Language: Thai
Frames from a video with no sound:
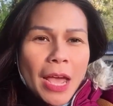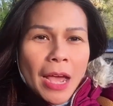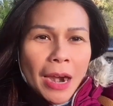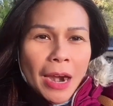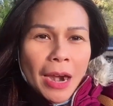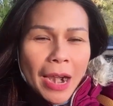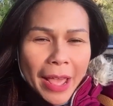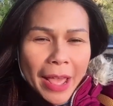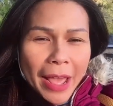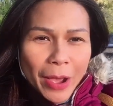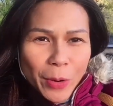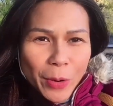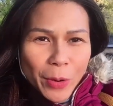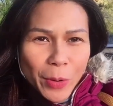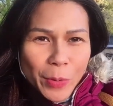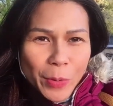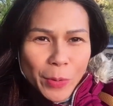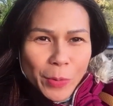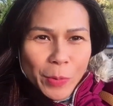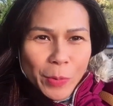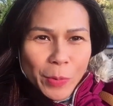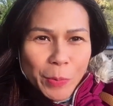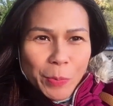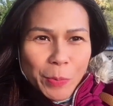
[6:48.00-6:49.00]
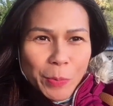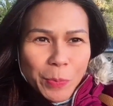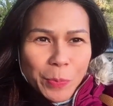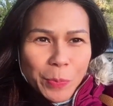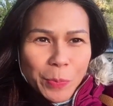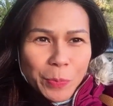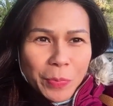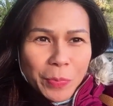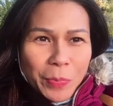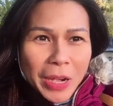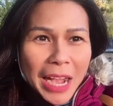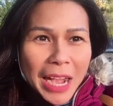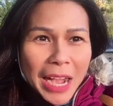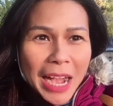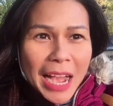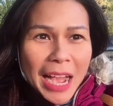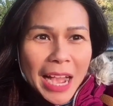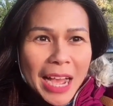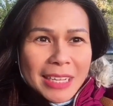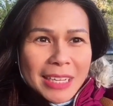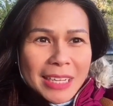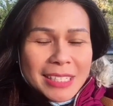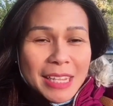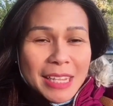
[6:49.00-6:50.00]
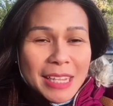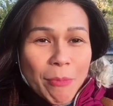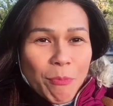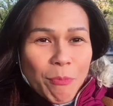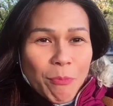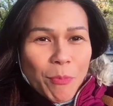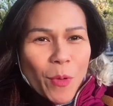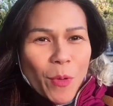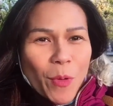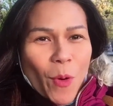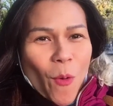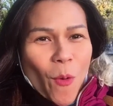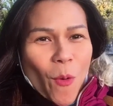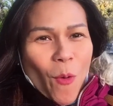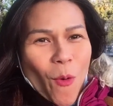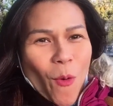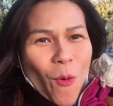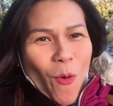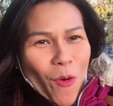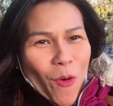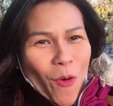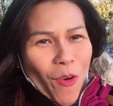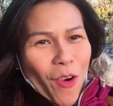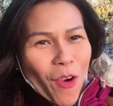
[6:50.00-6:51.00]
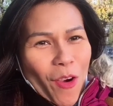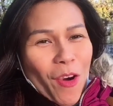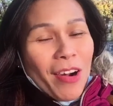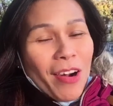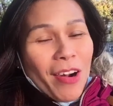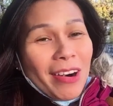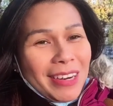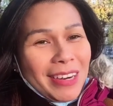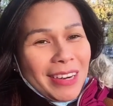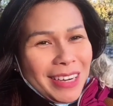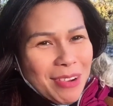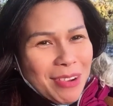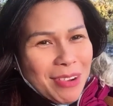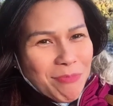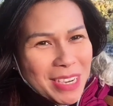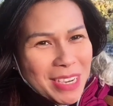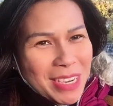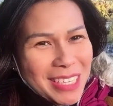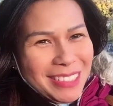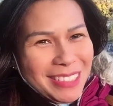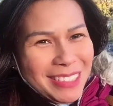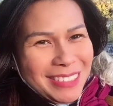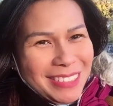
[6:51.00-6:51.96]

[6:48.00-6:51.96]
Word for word: แล้วการจับโกหกก็เริ่มขึ้น